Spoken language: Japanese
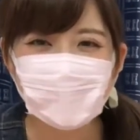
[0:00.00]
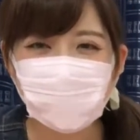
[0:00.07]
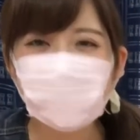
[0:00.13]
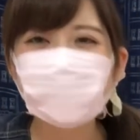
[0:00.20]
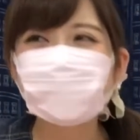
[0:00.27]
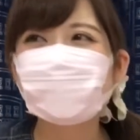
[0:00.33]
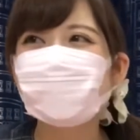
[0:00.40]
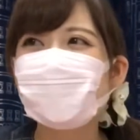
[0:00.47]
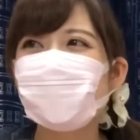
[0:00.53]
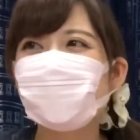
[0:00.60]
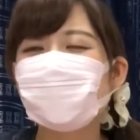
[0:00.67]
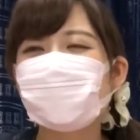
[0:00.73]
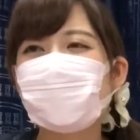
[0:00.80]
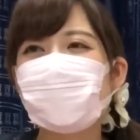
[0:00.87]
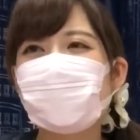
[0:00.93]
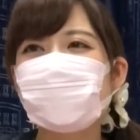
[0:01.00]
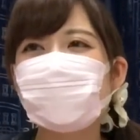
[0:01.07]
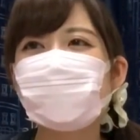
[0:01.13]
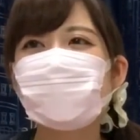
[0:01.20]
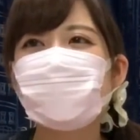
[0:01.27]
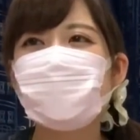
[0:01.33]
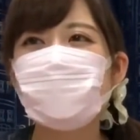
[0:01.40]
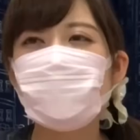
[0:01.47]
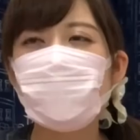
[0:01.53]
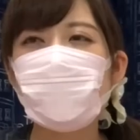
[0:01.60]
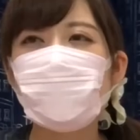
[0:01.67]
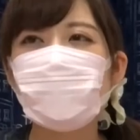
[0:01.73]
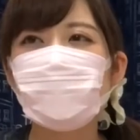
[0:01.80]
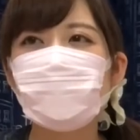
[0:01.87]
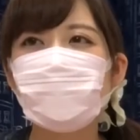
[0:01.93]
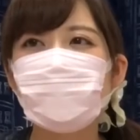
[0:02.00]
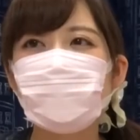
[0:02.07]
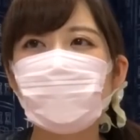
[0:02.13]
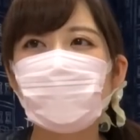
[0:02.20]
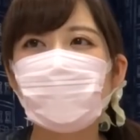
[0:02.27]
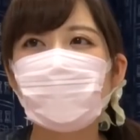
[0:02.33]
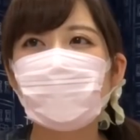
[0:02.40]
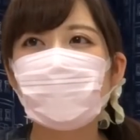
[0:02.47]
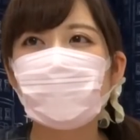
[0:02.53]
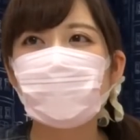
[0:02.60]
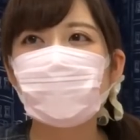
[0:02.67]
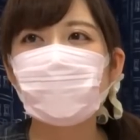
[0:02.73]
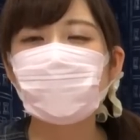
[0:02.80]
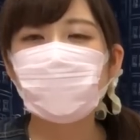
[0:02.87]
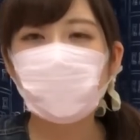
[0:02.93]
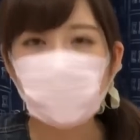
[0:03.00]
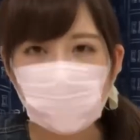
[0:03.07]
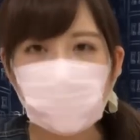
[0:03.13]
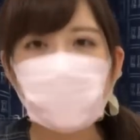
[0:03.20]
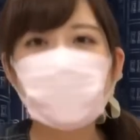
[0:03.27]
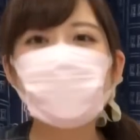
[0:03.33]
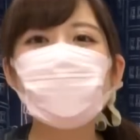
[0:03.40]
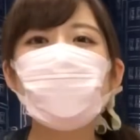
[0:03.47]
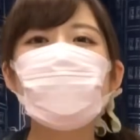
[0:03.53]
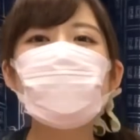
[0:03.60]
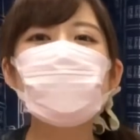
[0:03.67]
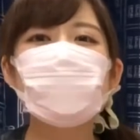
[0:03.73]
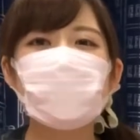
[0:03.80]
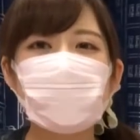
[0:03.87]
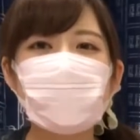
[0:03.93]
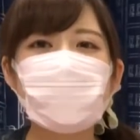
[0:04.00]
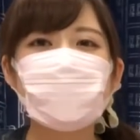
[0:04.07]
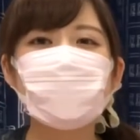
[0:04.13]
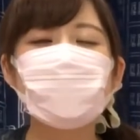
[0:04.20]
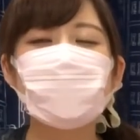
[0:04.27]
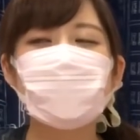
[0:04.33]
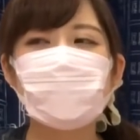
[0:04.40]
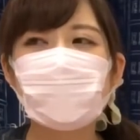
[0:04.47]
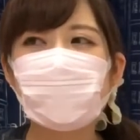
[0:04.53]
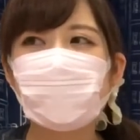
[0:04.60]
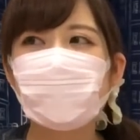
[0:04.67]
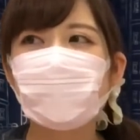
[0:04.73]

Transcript: はいまた来月も、えー、どこか行くと思うのでその時は